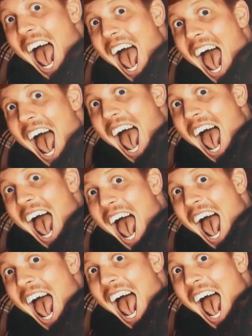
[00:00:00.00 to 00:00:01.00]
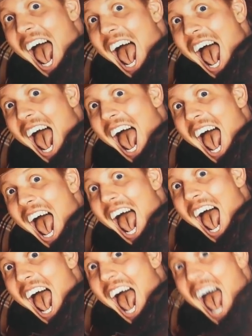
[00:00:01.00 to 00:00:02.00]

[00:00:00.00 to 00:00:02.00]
haben wir Finch Asozial